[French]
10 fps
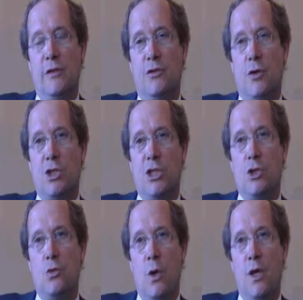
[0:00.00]
l'investisseur
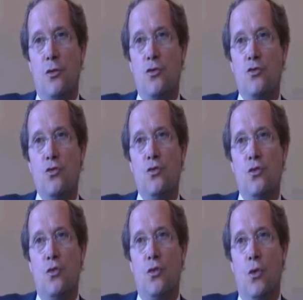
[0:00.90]
chinois est venu
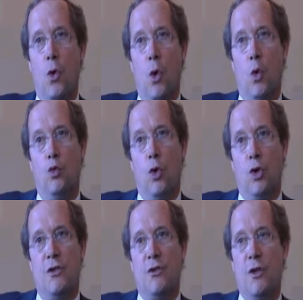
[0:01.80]
euh,
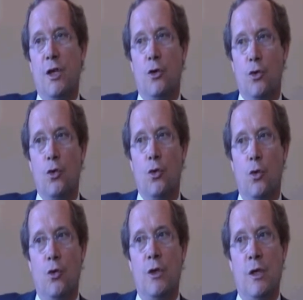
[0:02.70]
dans l'idée
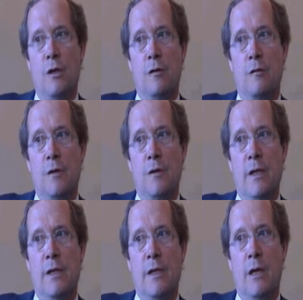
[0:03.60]

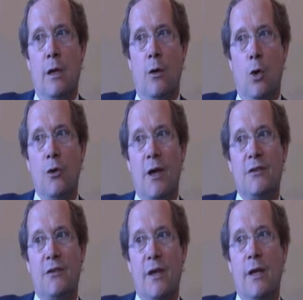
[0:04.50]
qu'il
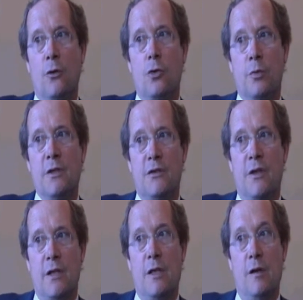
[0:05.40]
redresserait
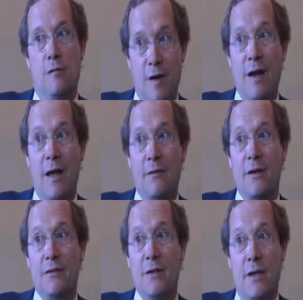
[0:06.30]
l'entreprise et qu'il va la
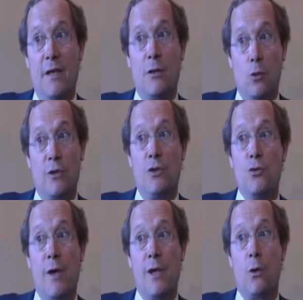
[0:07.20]
redresser et il
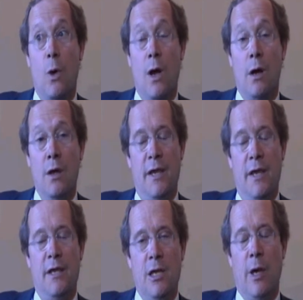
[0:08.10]
continue à y croire.
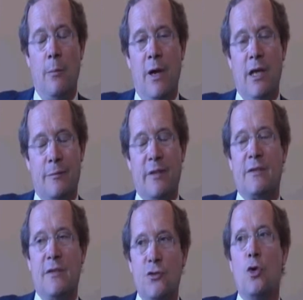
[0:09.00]
Et il est perplexe
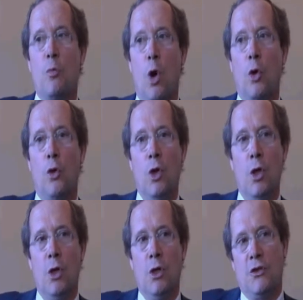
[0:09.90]
parce qu'il se demande
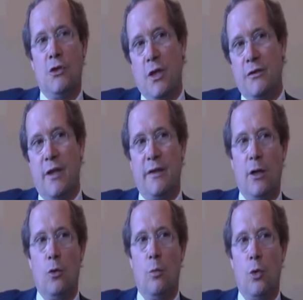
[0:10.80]
si un
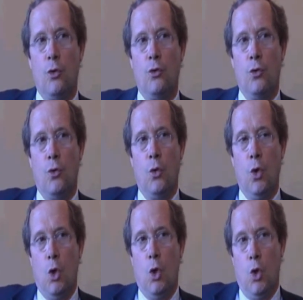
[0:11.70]
certain nombre
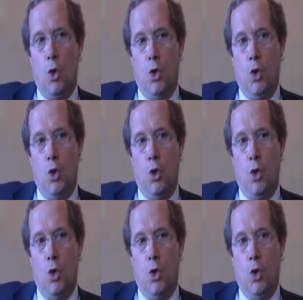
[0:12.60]
de,